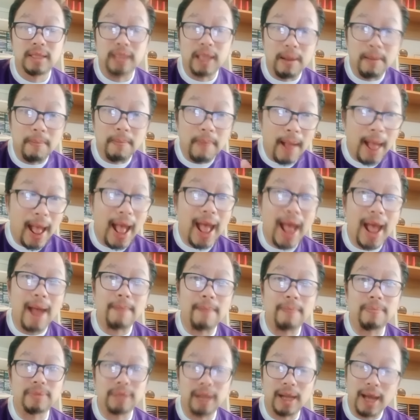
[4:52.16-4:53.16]
ทั้งภา
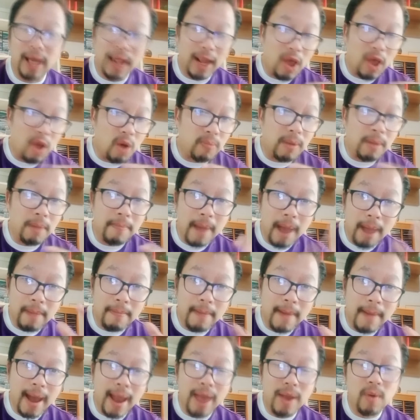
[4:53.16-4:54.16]
พ ทั้งอะไรออกมามาก
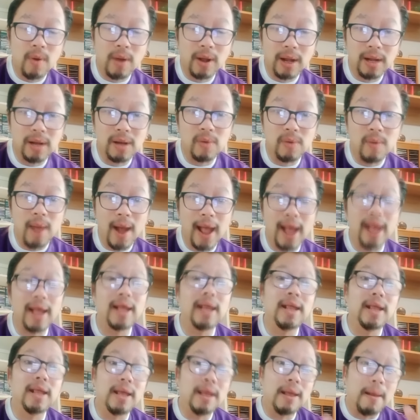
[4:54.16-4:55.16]
มาย คือว่า
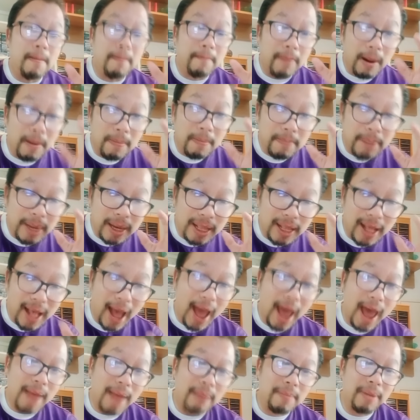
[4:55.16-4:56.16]
มันเป็น
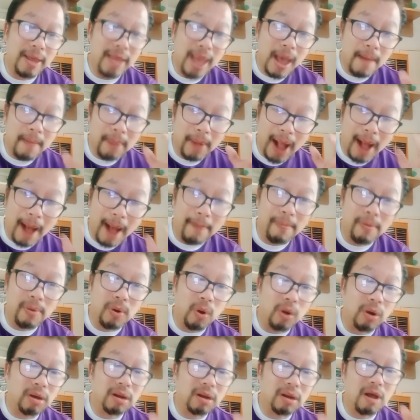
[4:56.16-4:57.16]
การพยายามขับ
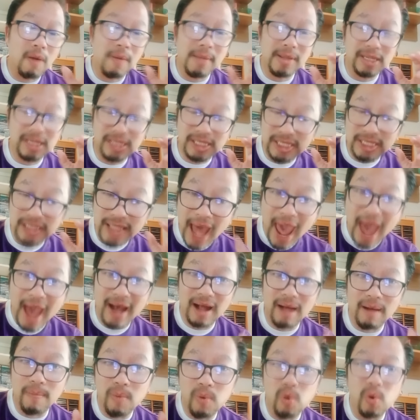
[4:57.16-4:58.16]
รถเข้าไปแทร
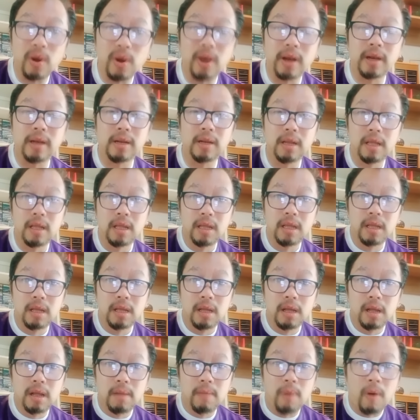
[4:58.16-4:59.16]
กขบวน
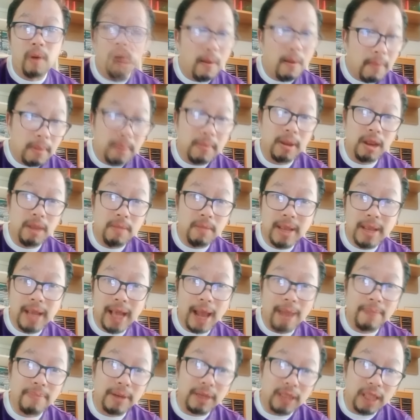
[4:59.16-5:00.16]
เพราะมันไม่ได้มี
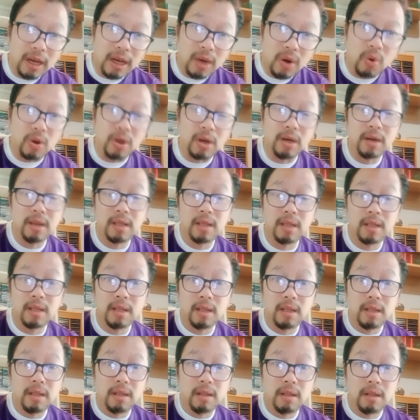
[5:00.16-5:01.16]
การปิดถนน
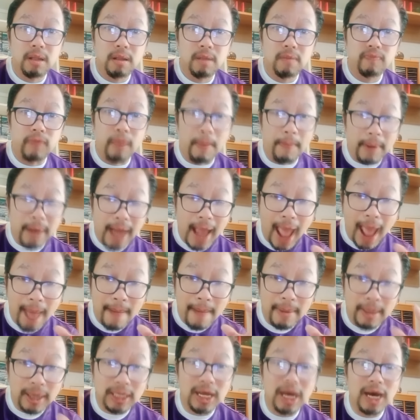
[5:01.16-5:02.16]
แต่ปัญหา
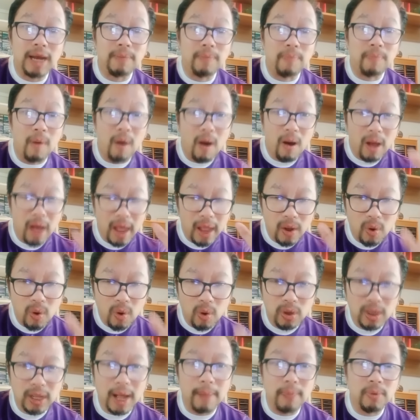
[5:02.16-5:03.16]
มันเกิดเพราะไอ้
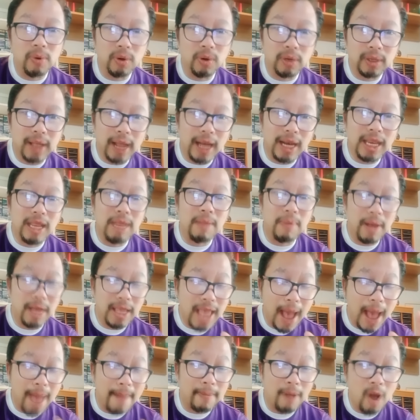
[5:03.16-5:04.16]
คนขับรถคันนี้พ
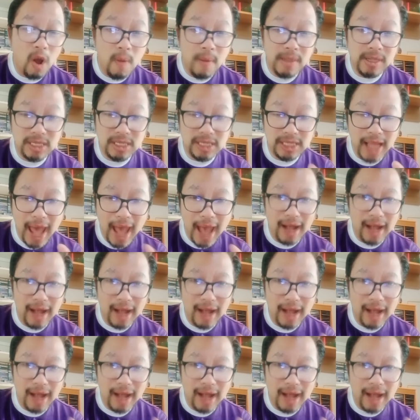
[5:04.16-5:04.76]
ยายามเข้าไปแทร